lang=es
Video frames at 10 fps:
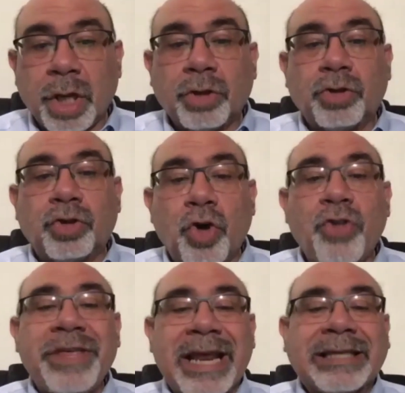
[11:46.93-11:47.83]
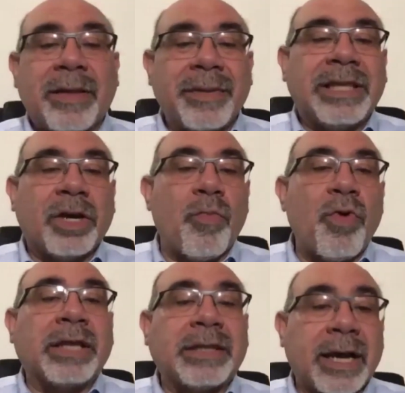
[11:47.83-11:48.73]
no directamente como
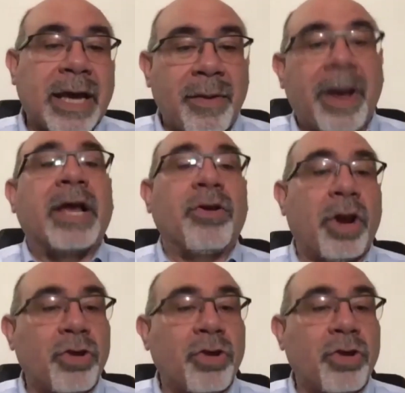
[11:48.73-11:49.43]
un ataque al Evangelio.